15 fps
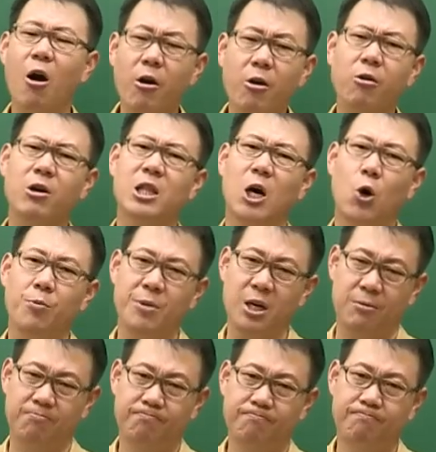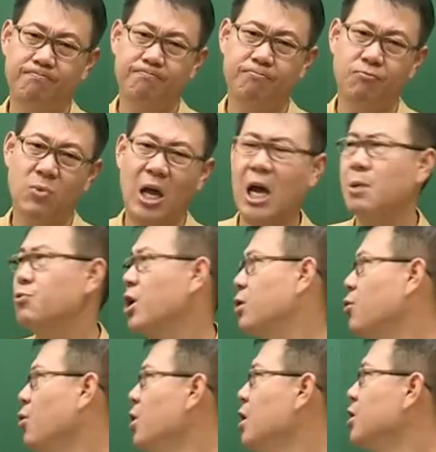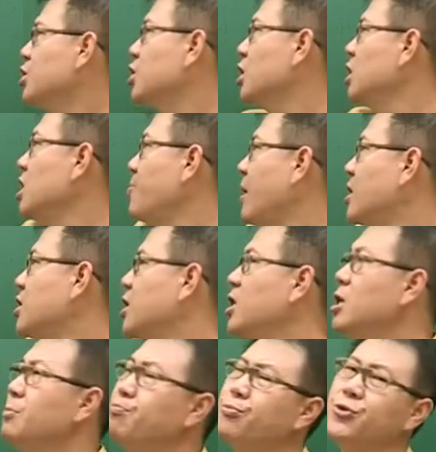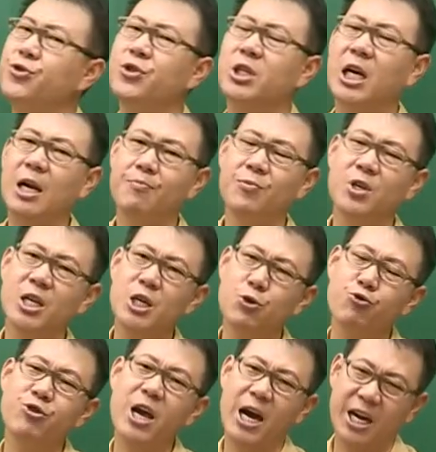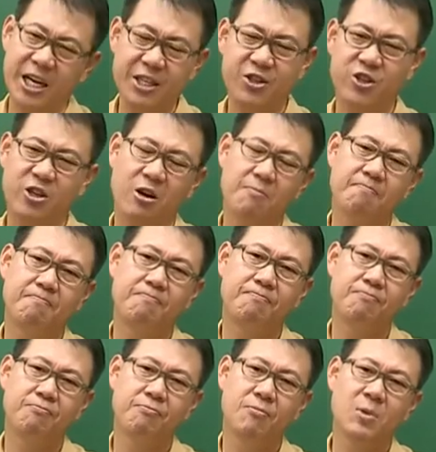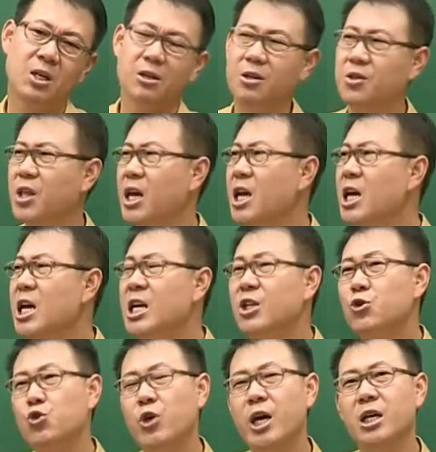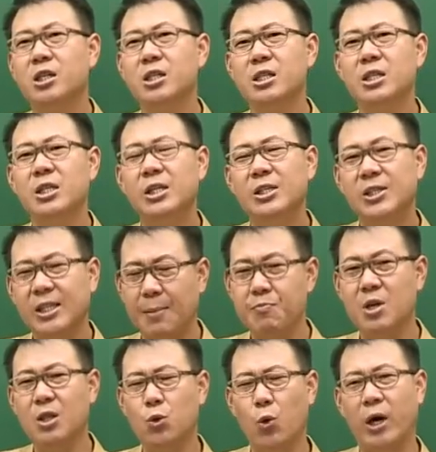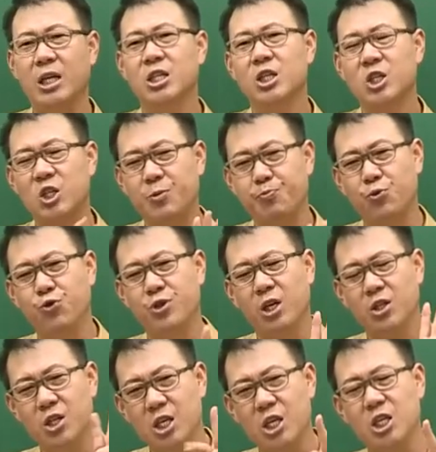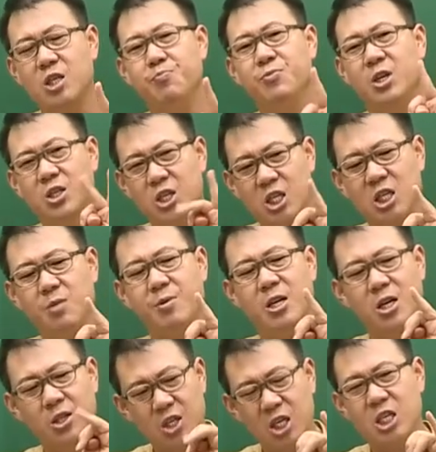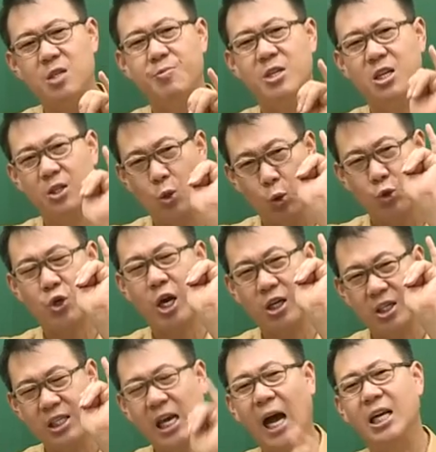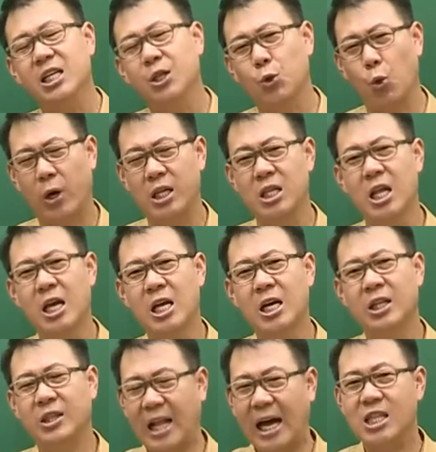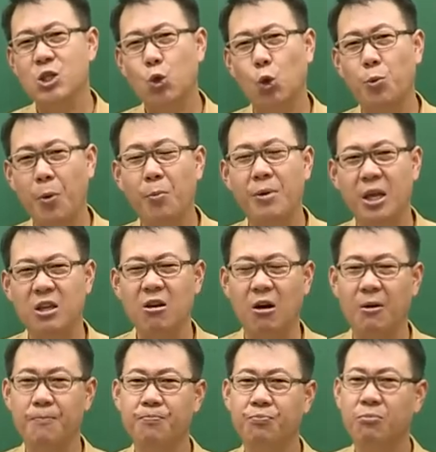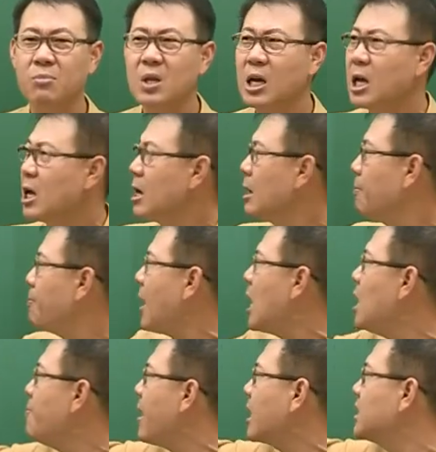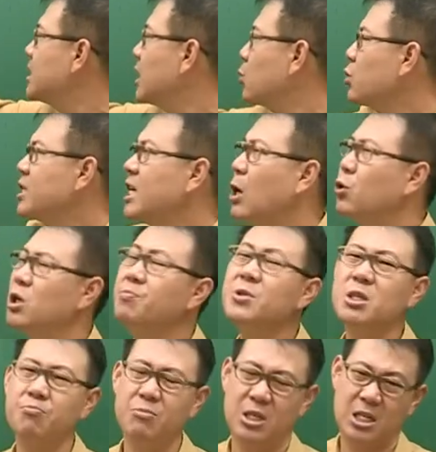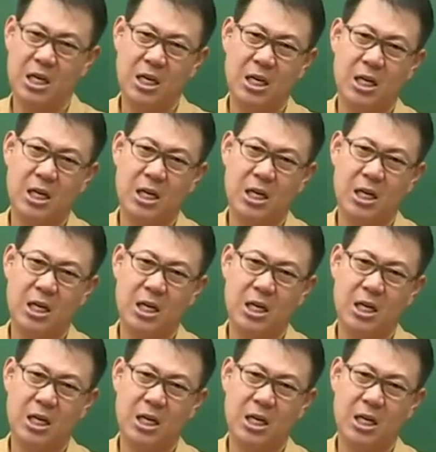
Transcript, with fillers: 어렵게 나오면 아무래도 1200제를 푼 사람들이 유리하겠죠. 그런데 최근 3년 동안 19년, 20년, 21년, 22년 요 최근 4년 동안 난이도를 보면요. 800제도 차고 넘칩니다.